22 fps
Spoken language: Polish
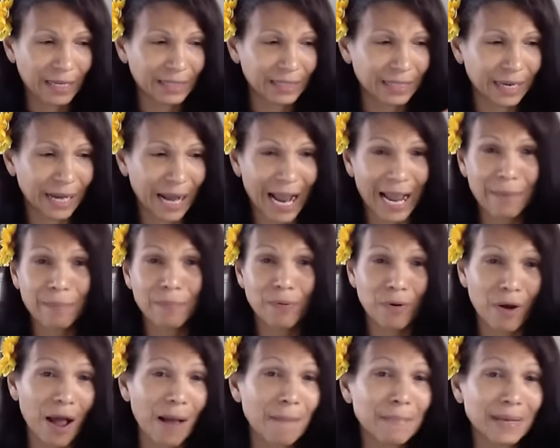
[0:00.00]

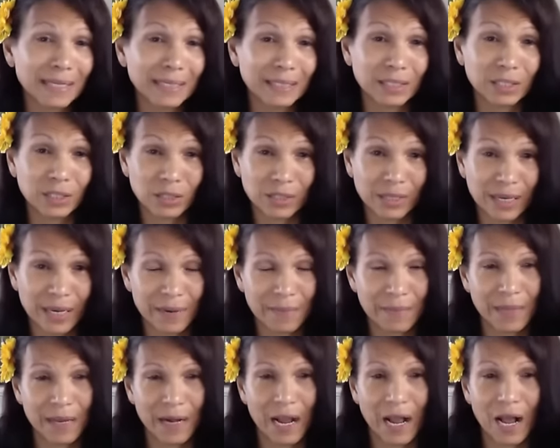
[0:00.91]
obiecałam mu, że
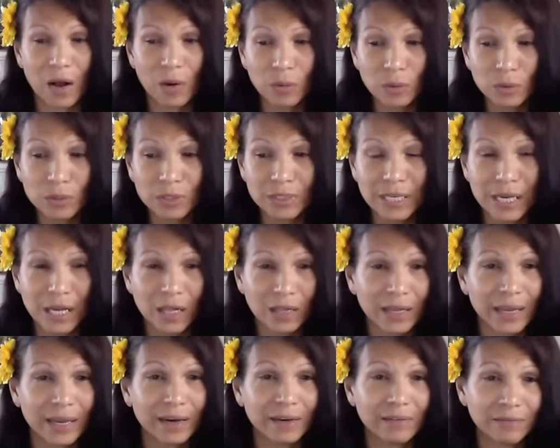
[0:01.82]
wszystkim o tym opowiem